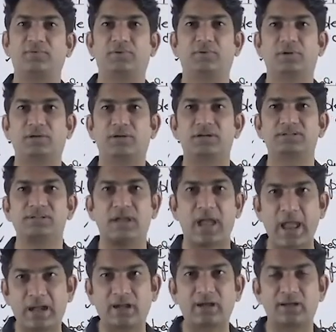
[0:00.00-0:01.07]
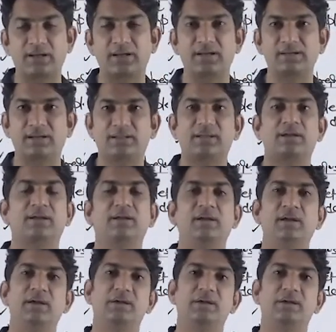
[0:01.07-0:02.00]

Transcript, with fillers: वो और कैसे हैक कर लिया जाता है